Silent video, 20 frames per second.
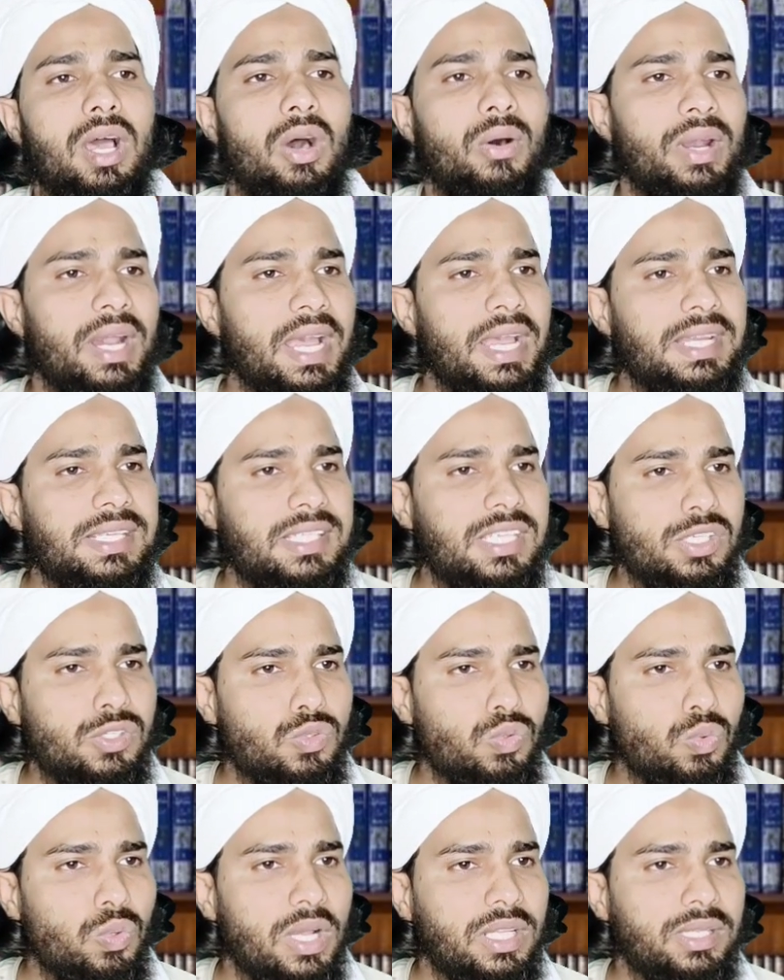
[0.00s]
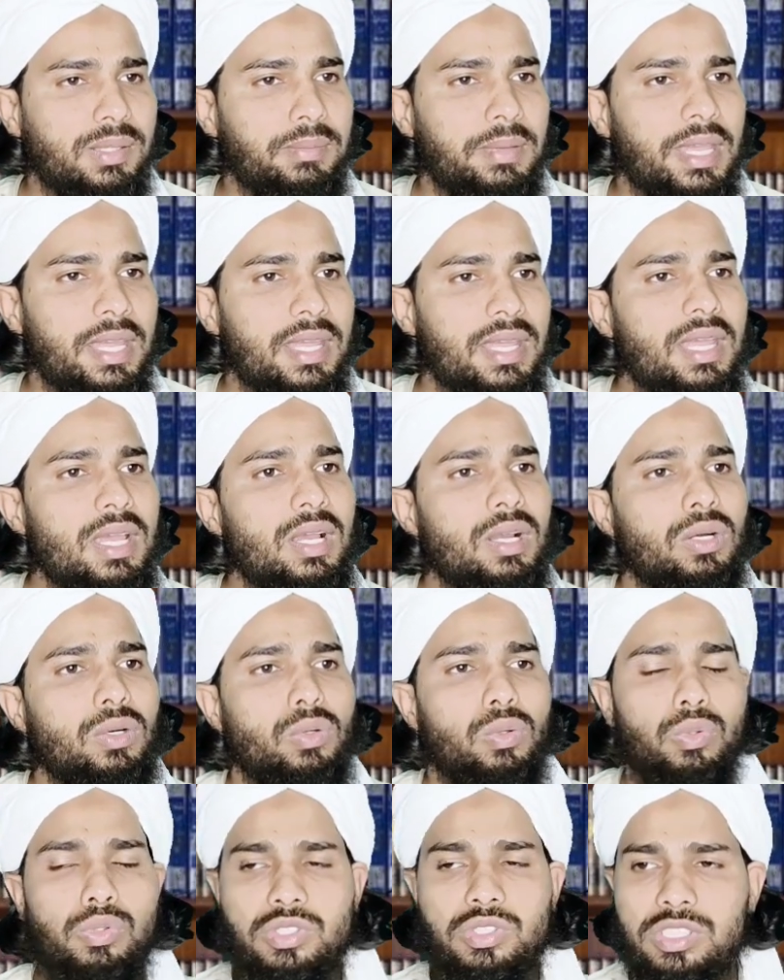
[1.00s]
और ऐसी सूरत
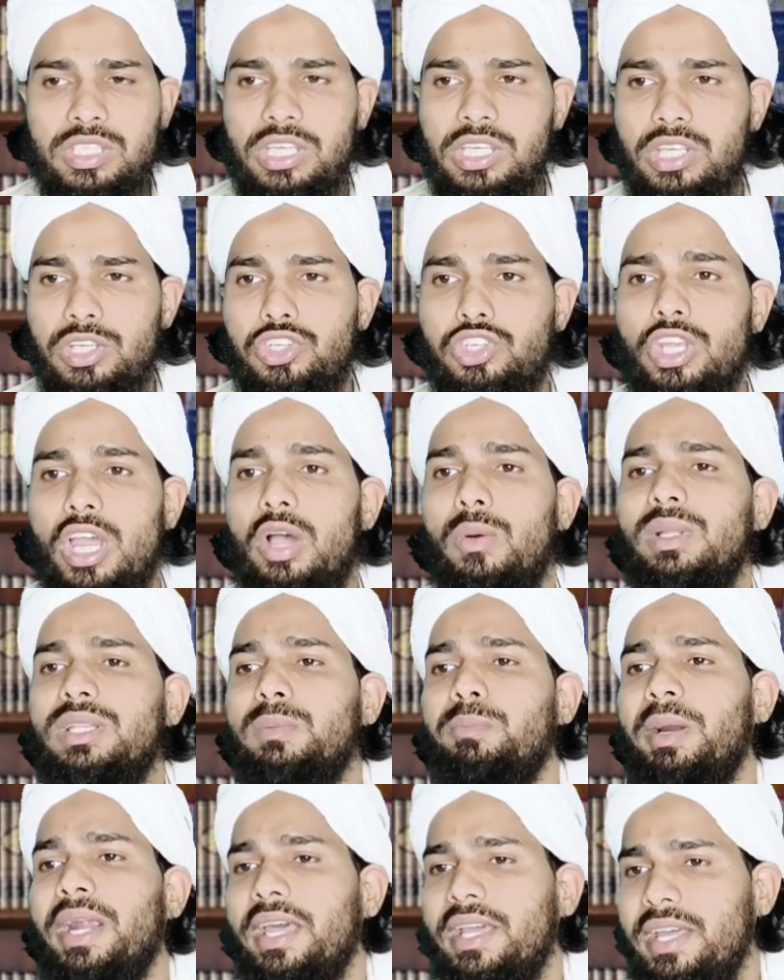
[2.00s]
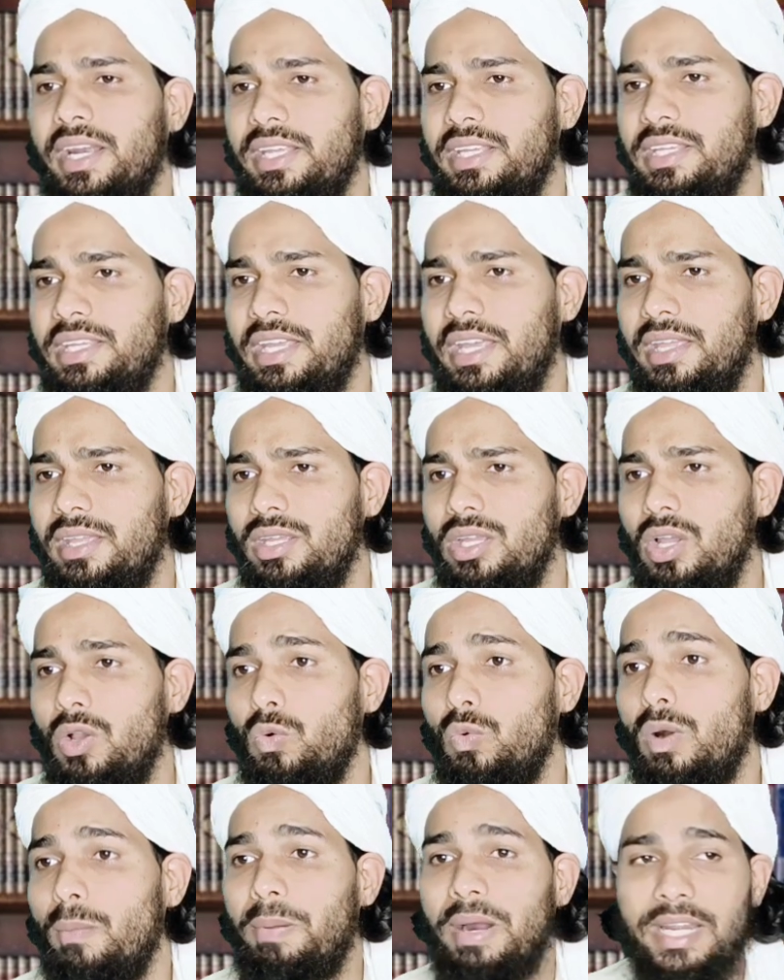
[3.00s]
में उसकी शहवत भड़क रही है
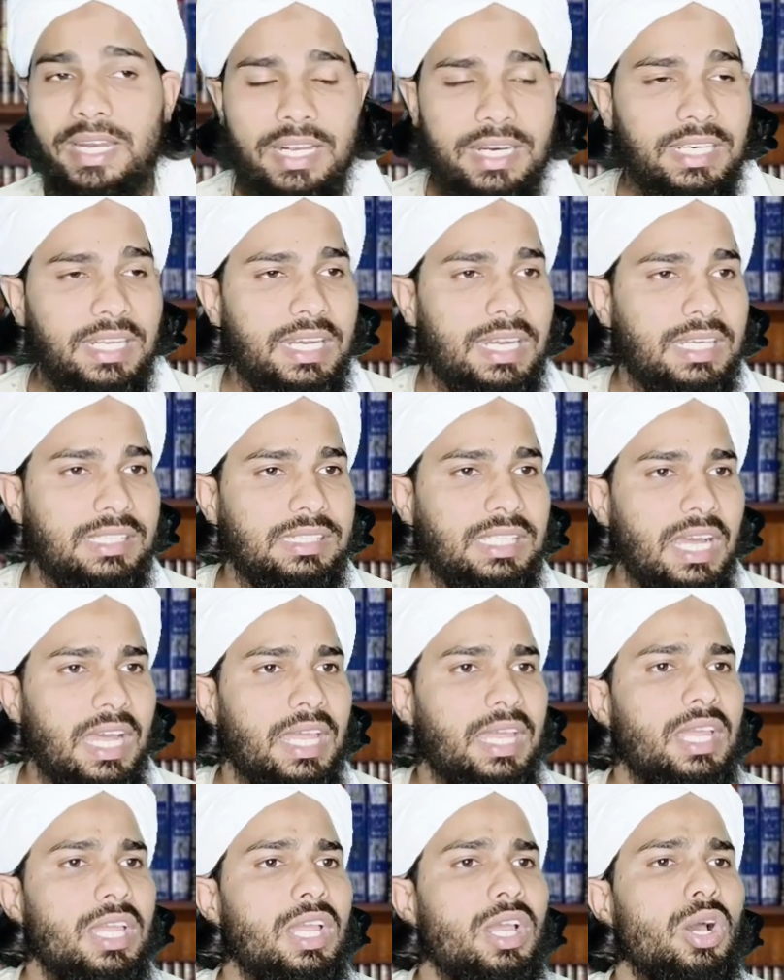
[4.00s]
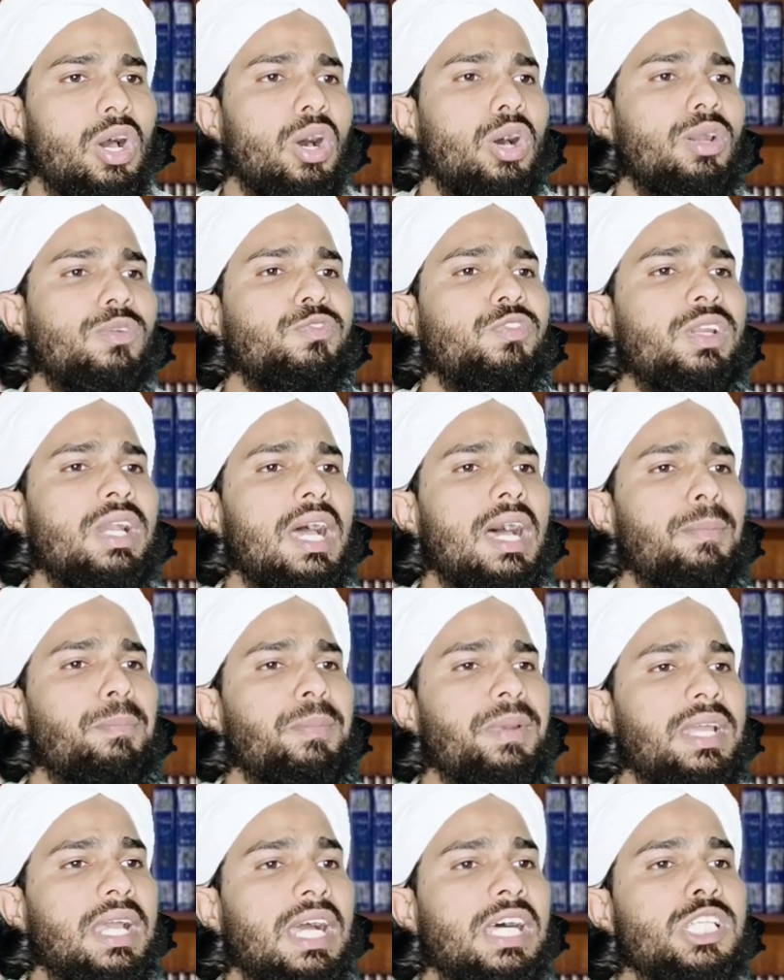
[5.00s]
वह भटकने लगता है और फिर
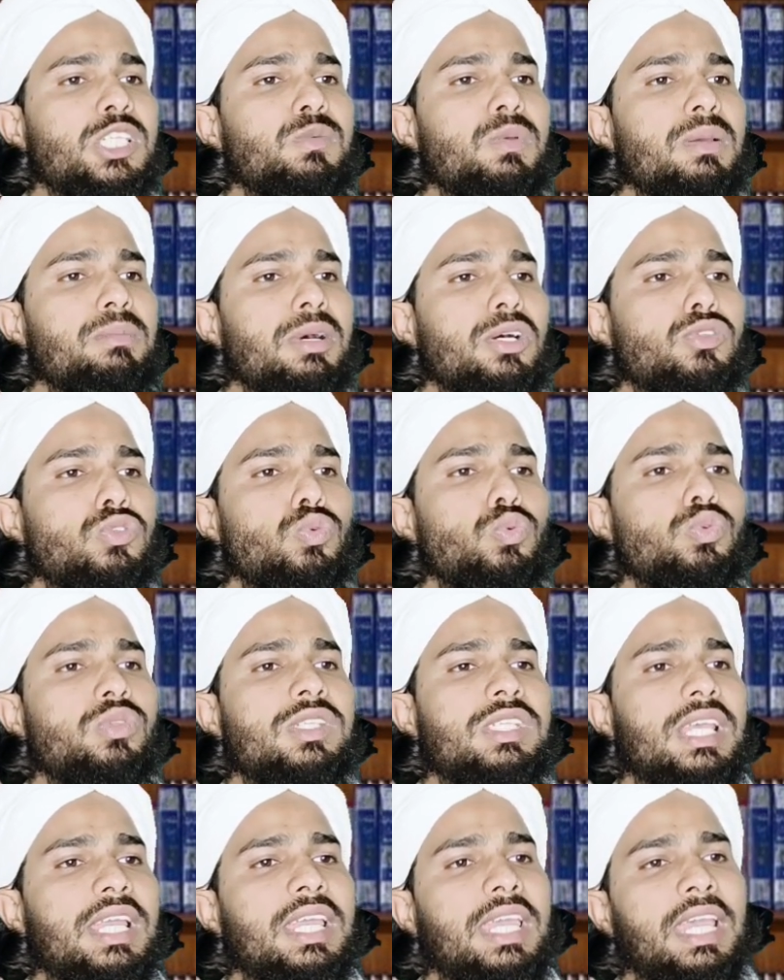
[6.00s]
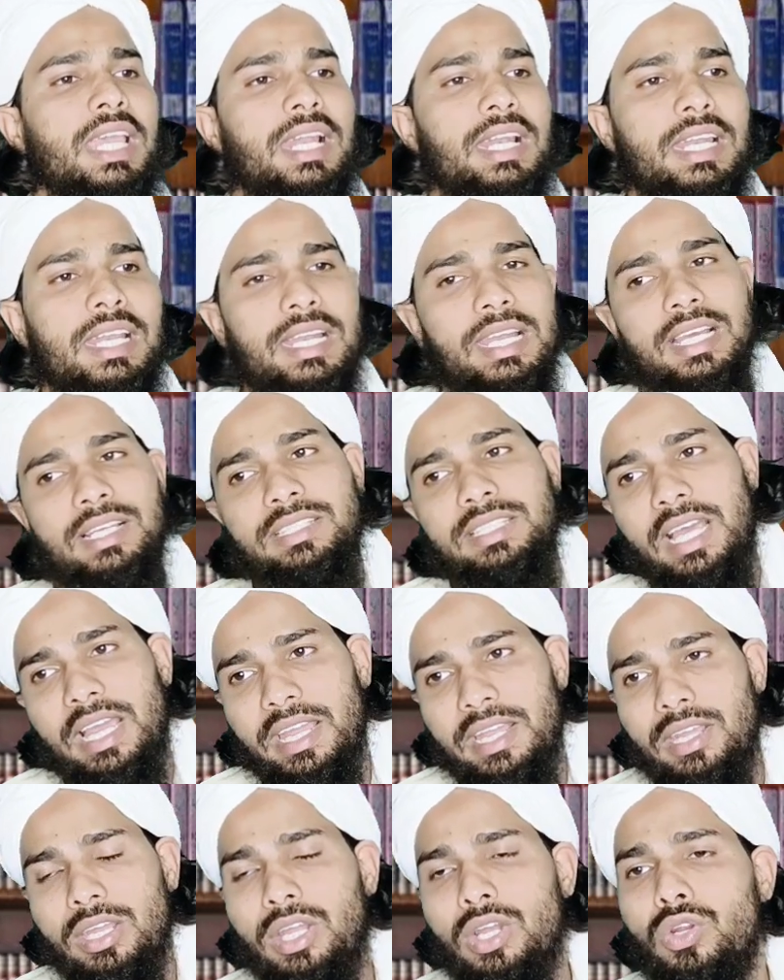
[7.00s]
अपने अजब मखसूस से खेलने लगता
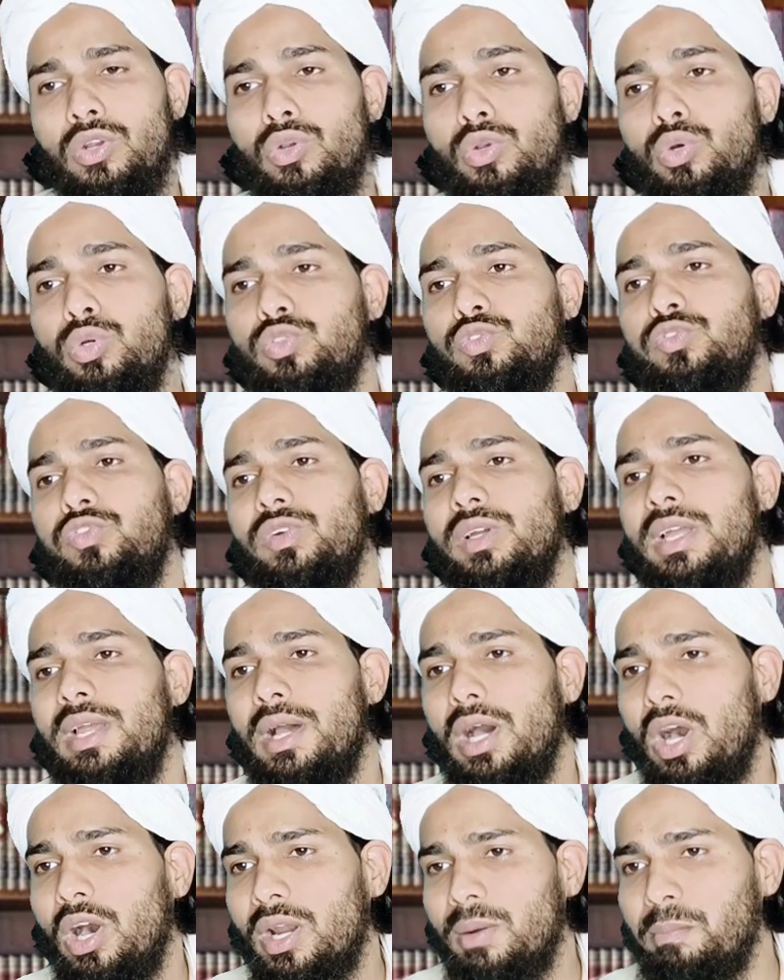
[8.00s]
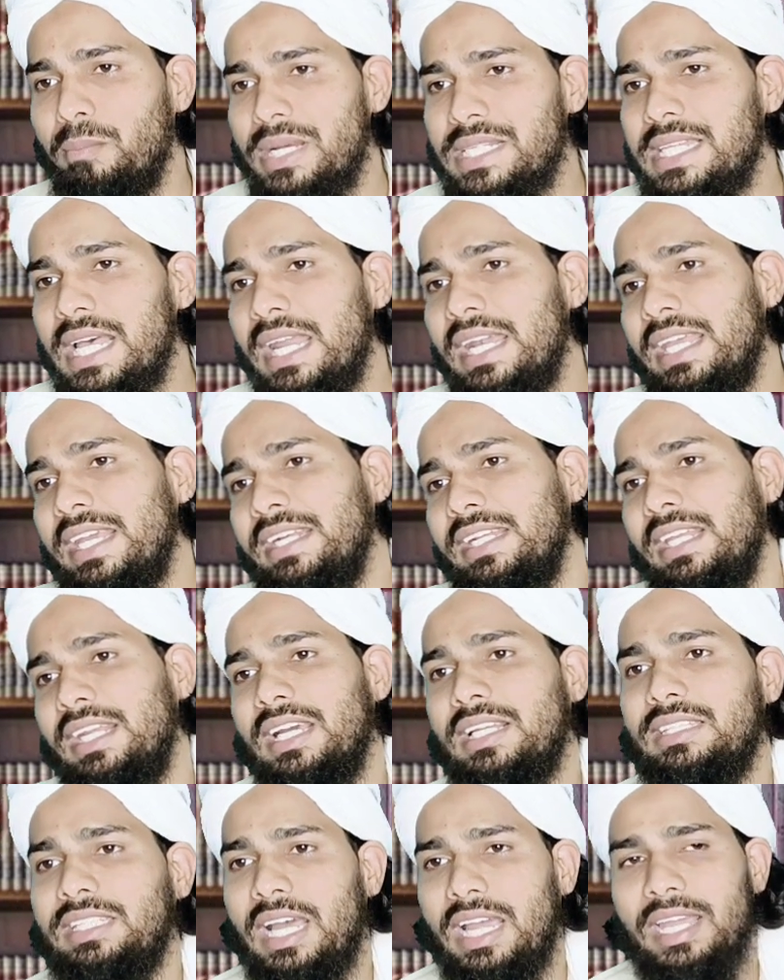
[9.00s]
है लुत्फ और मज़ा लेने
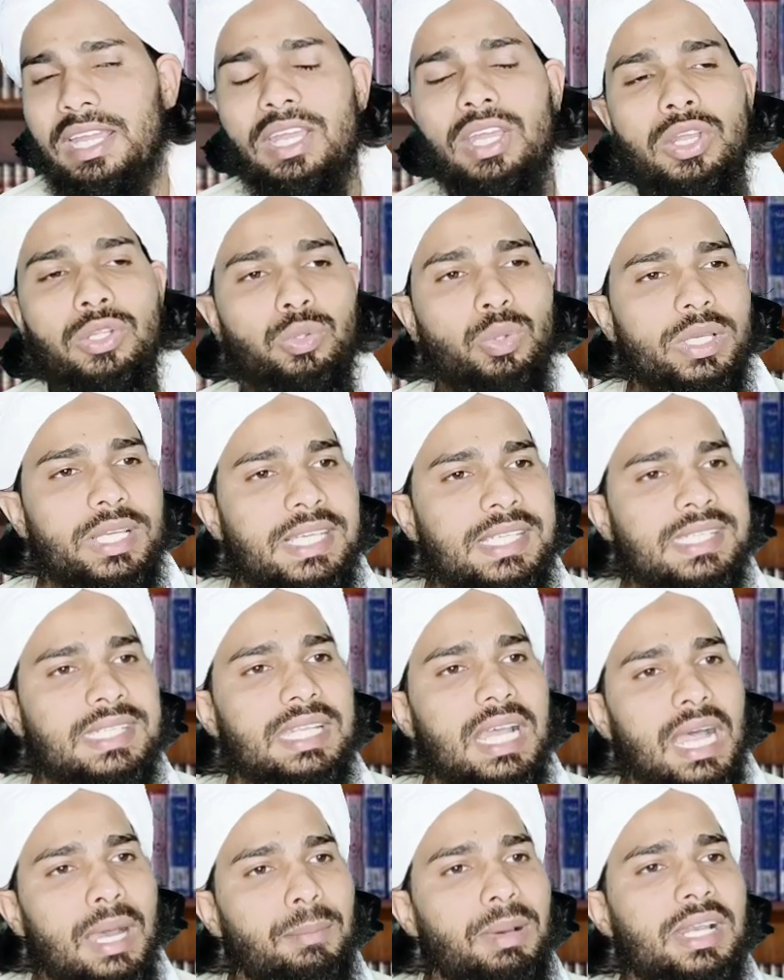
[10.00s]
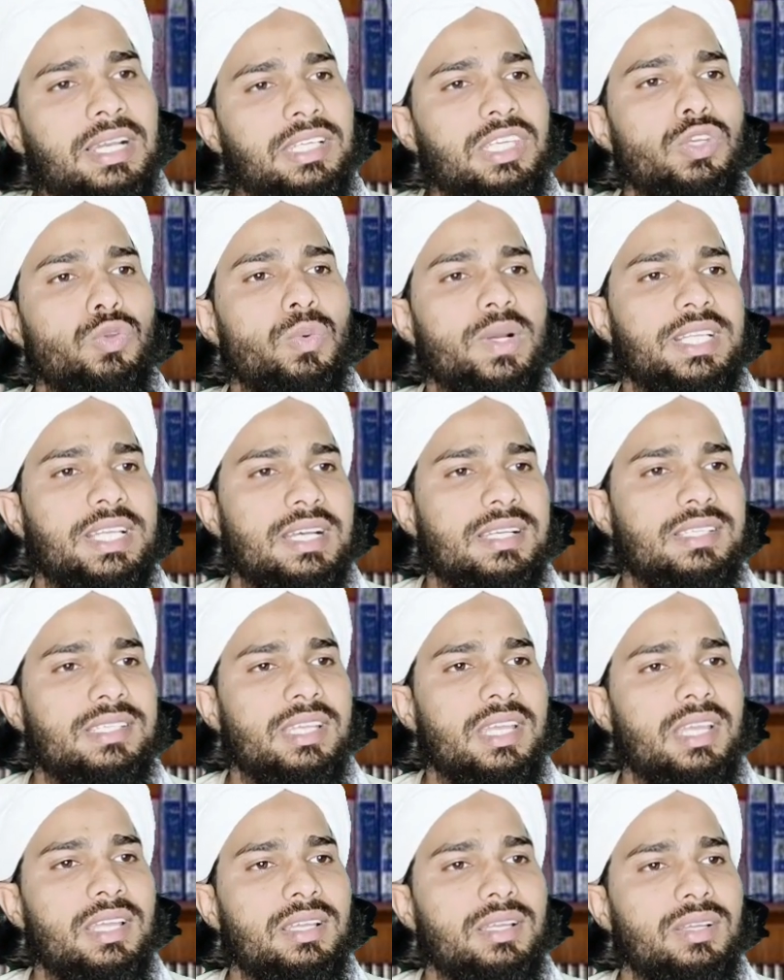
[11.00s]
लगता है तो इस अमल की वजह
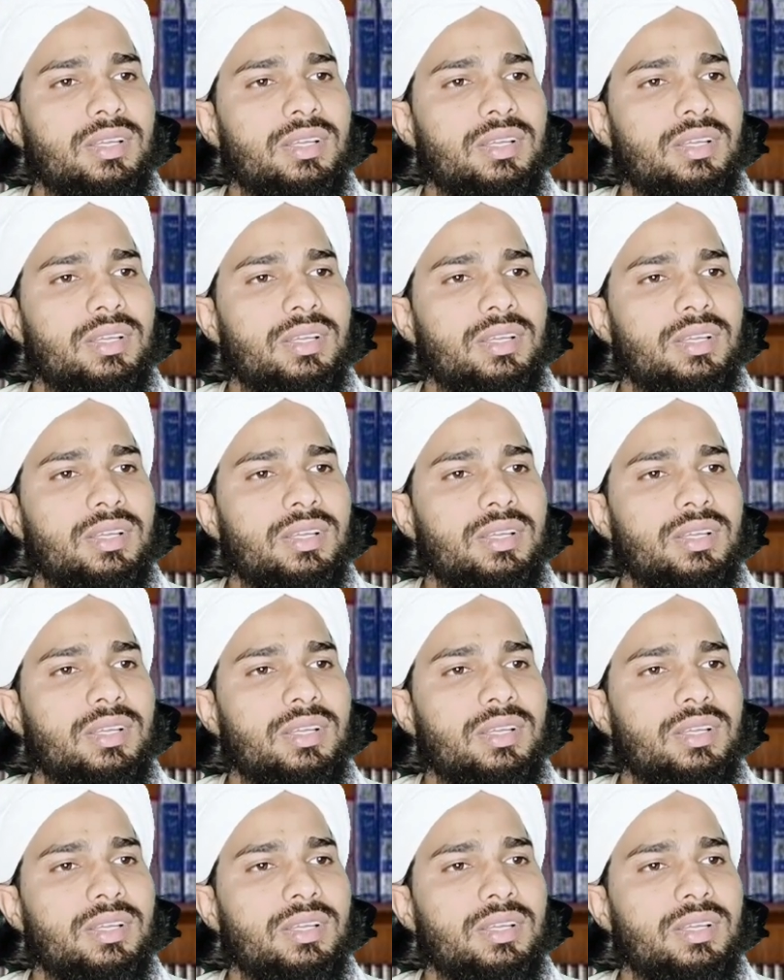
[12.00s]
से